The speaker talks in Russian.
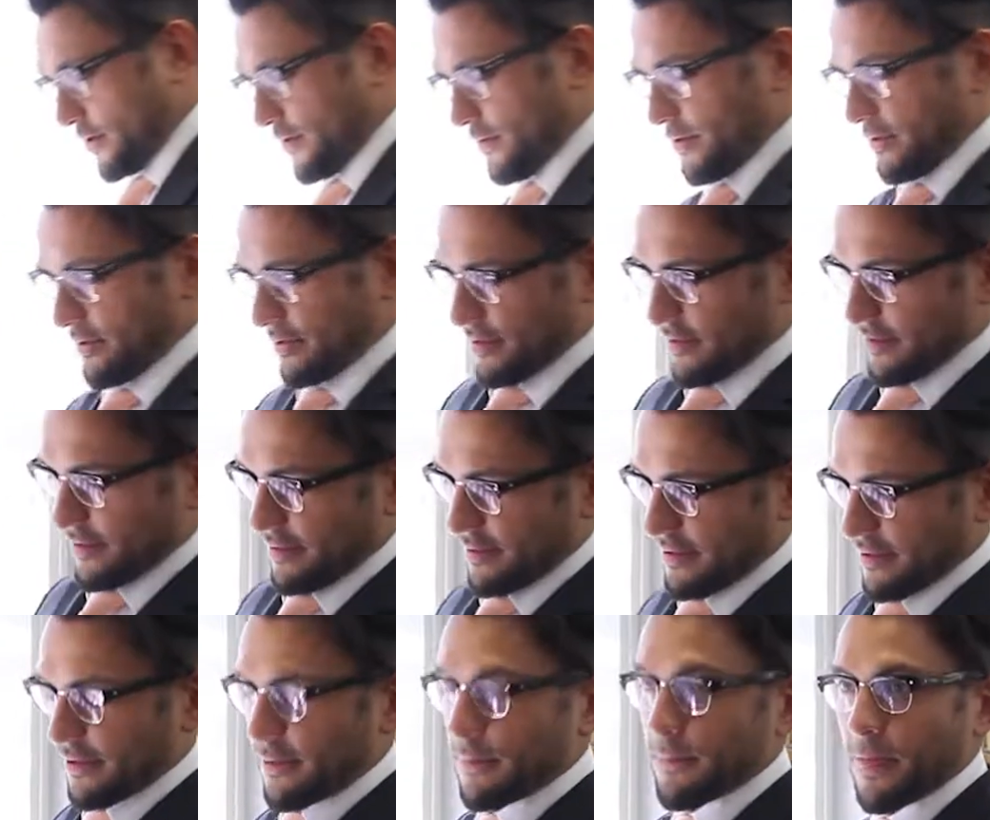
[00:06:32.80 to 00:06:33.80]
уровень
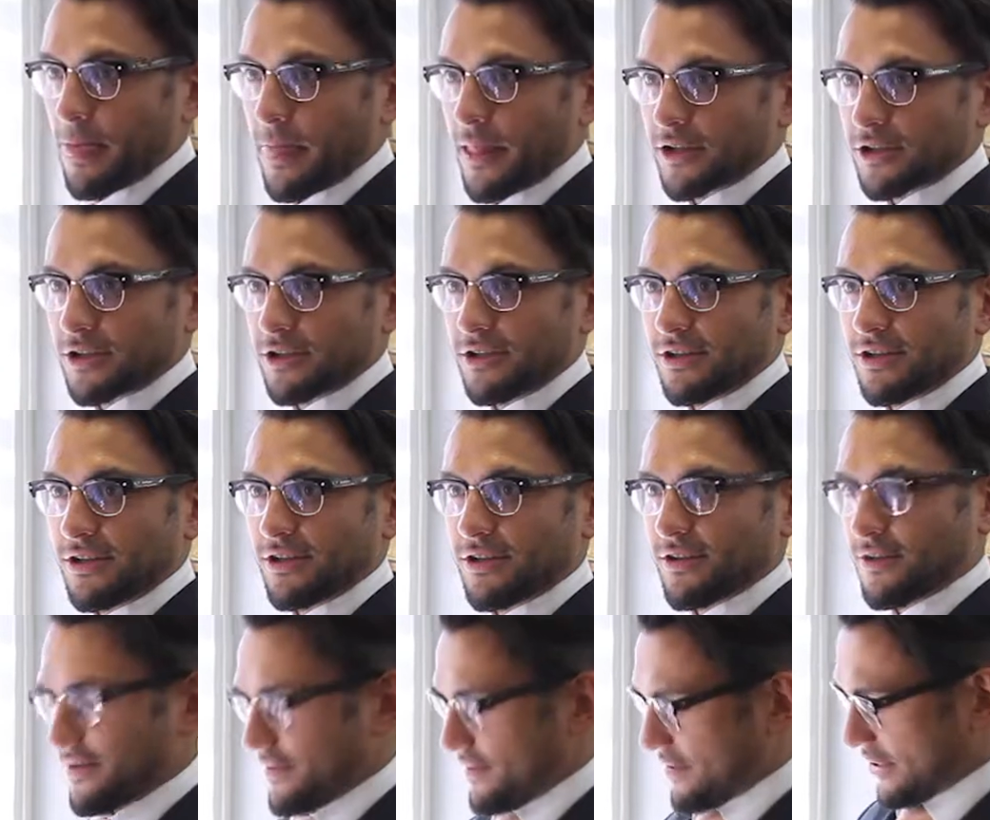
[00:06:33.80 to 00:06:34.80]
э,
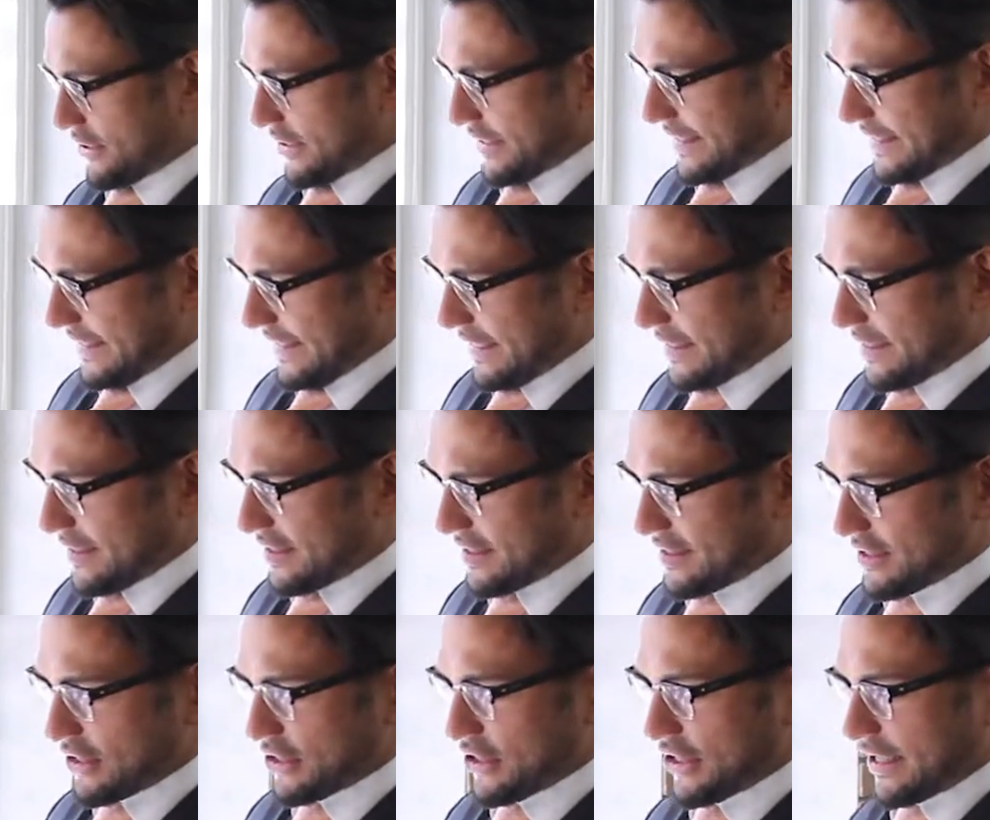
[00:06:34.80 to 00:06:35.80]
э, наших стен,
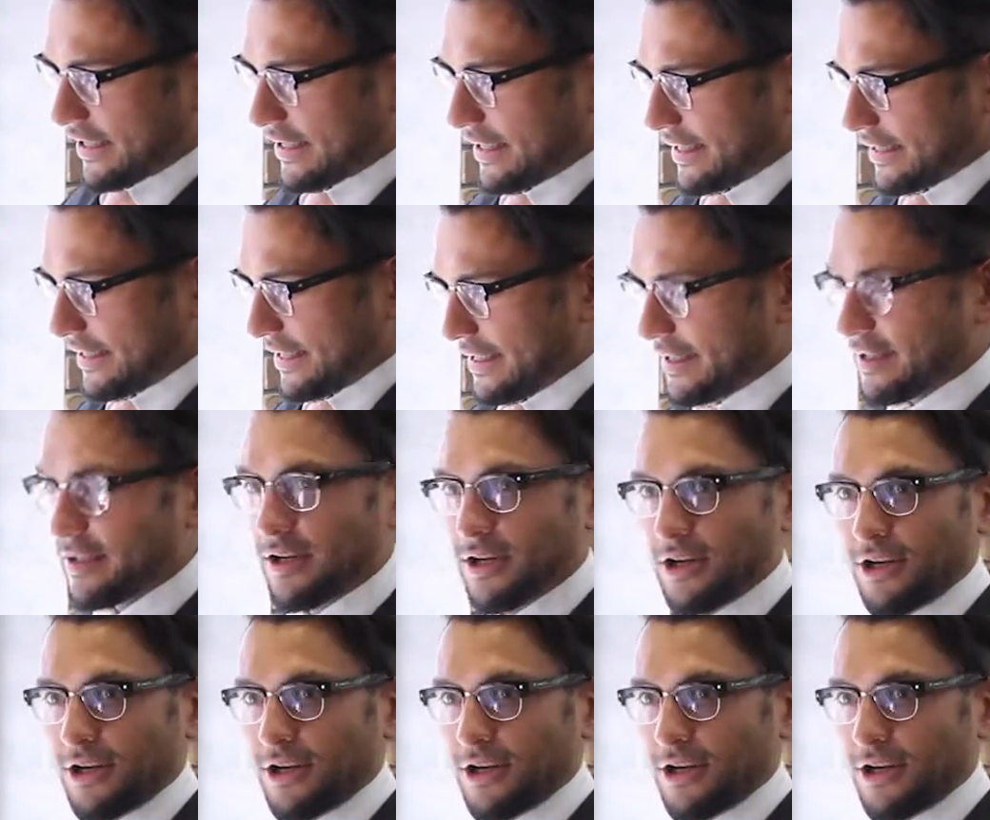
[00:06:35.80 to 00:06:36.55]
нашей кладки,